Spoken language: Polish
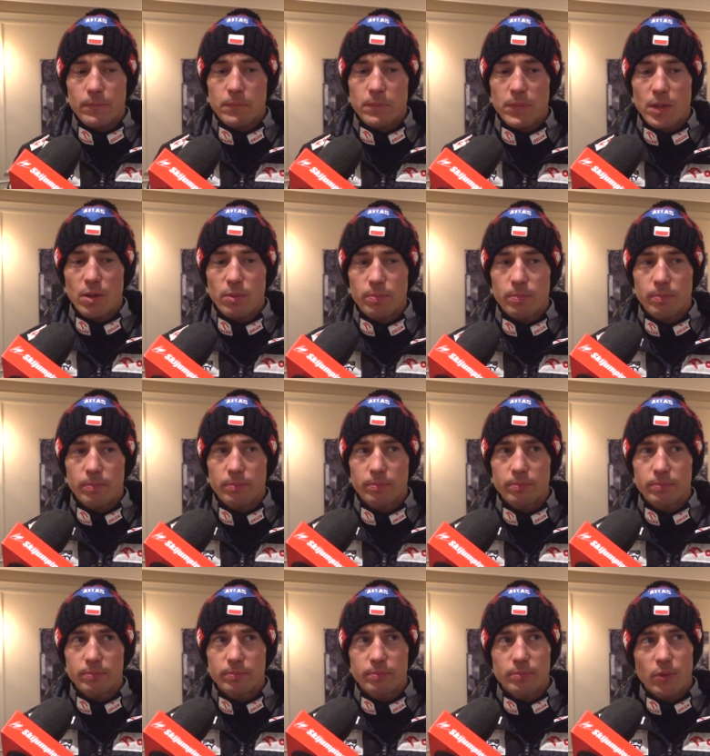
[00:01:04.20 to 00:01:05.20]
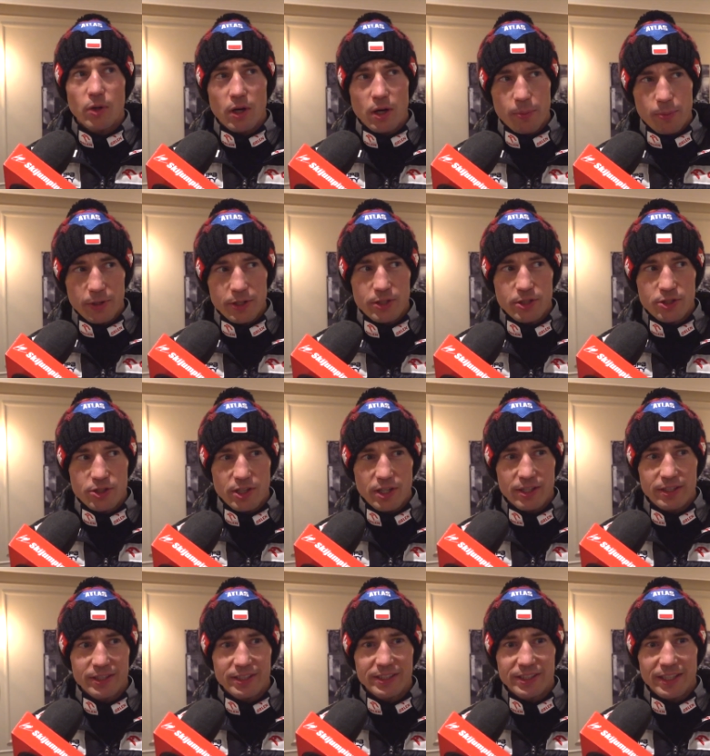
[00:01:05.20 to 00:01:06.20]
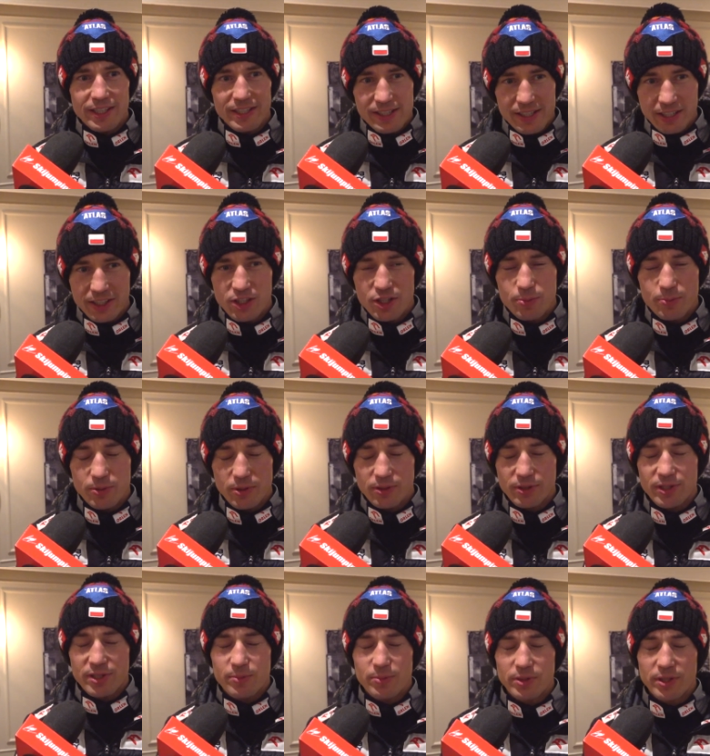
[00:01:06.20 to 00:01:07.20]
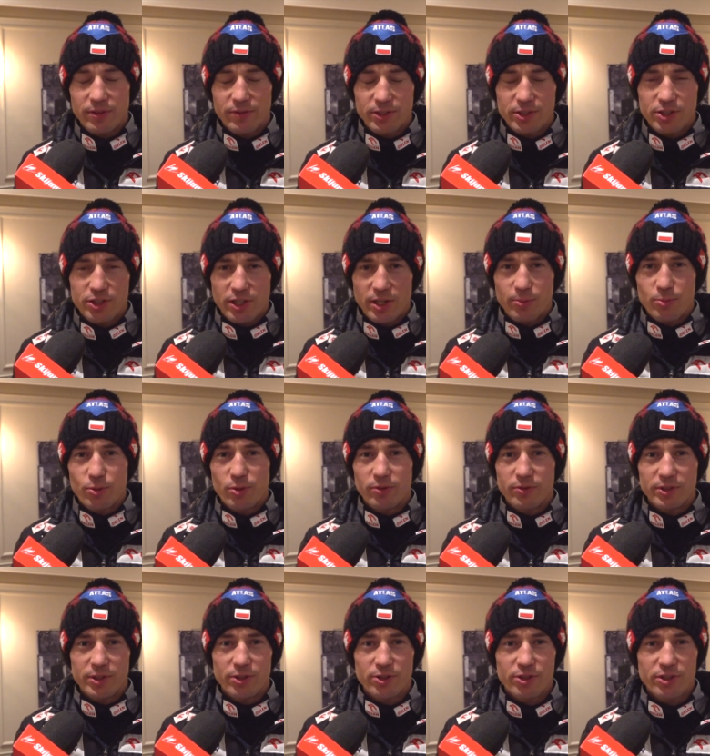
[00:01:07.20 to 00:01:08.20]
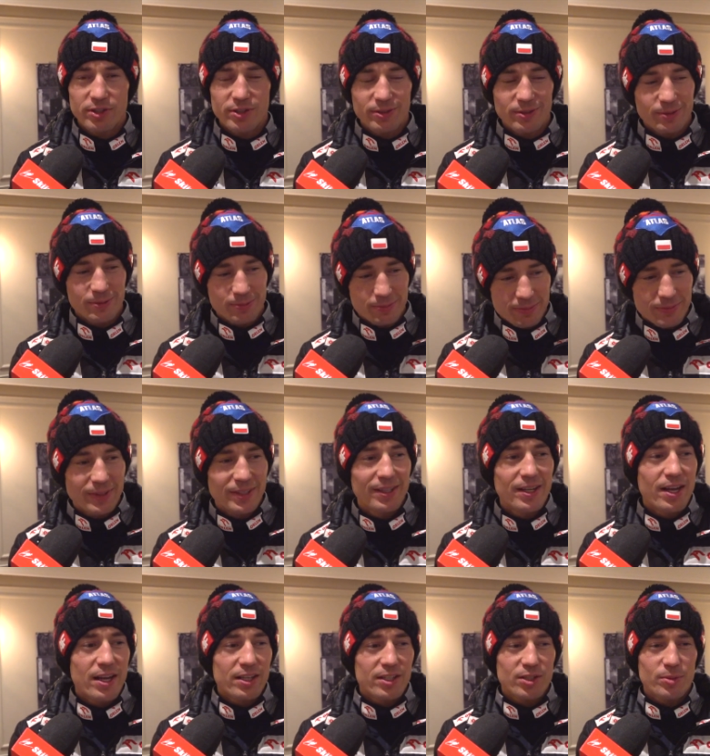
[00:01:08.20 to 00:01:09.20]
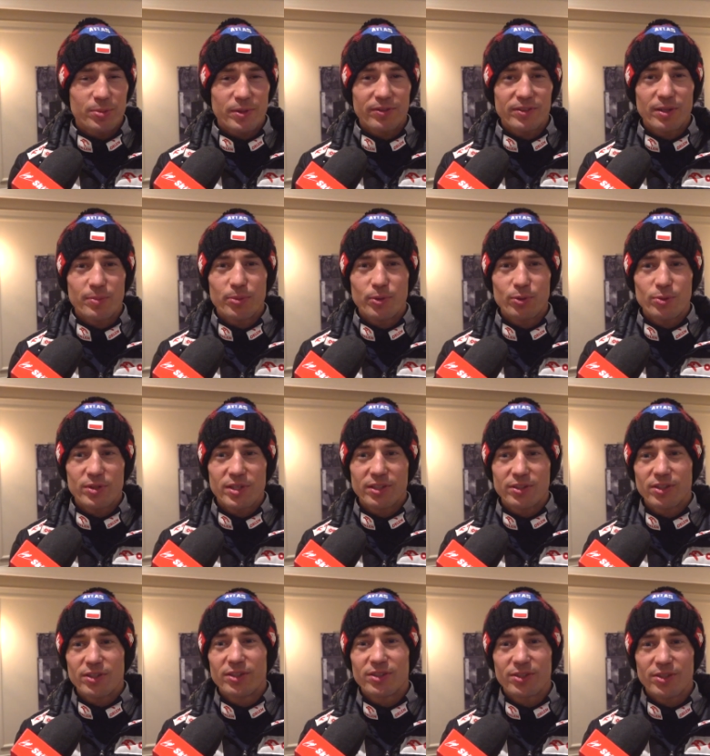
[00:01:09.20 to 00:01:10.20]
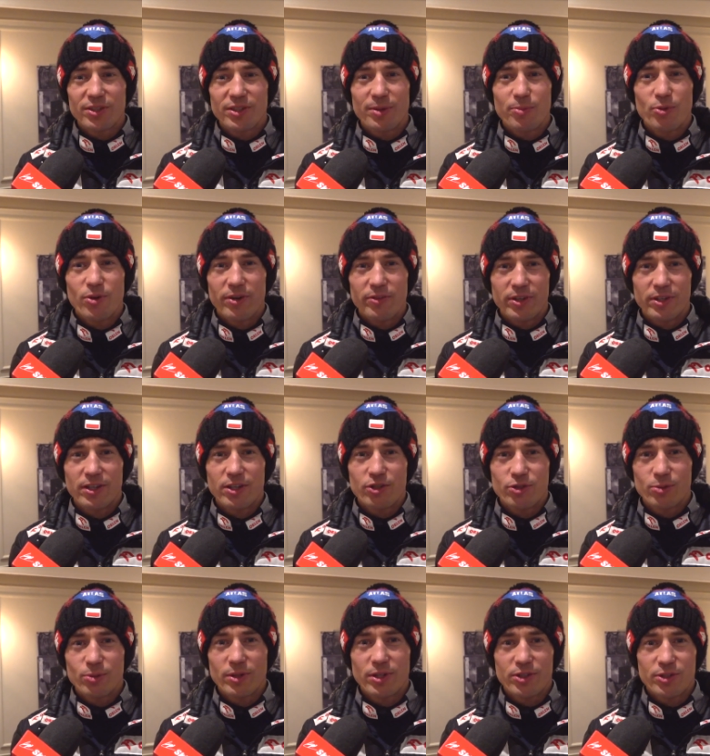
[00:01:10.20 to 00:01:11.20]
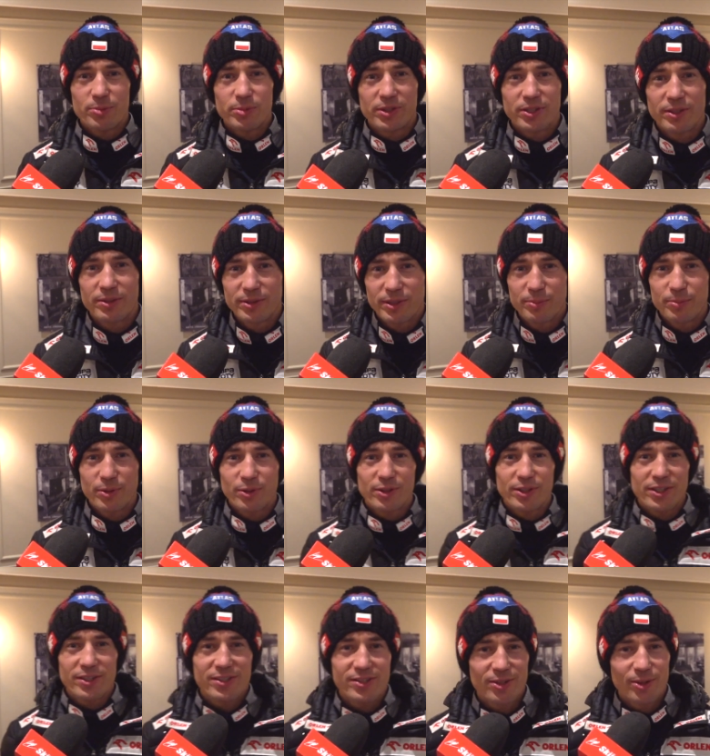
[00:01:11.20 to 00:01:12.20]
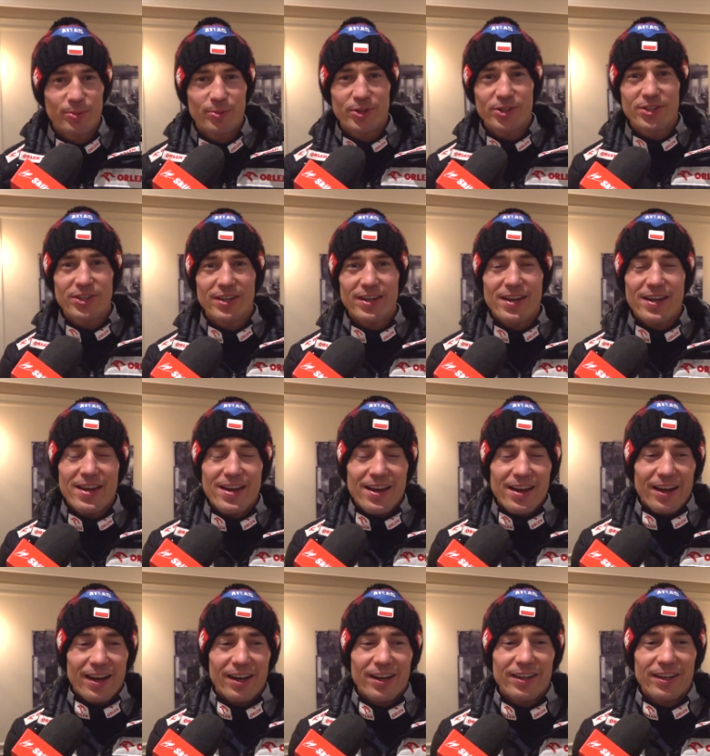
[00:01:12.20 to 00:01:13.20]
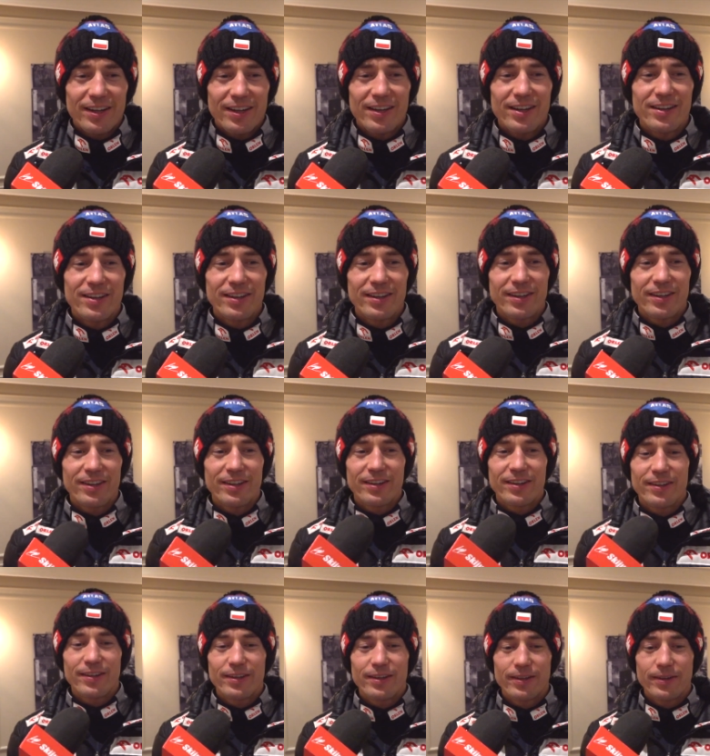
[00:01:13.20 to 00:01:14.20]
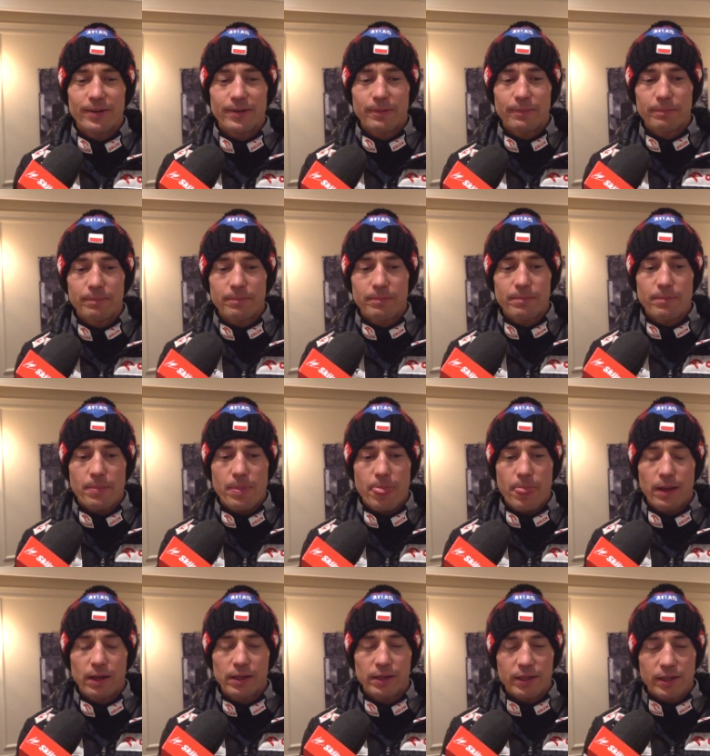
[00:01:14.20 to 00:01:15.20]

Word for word: No, mogę powiedzieć, że jest jakiś progres, bo nawet dzisiaj było widoczne. No, co prawda po Ruce to, to, nie była wielka sztuka, żeby ten, ten progres zrobić, ale, e, ale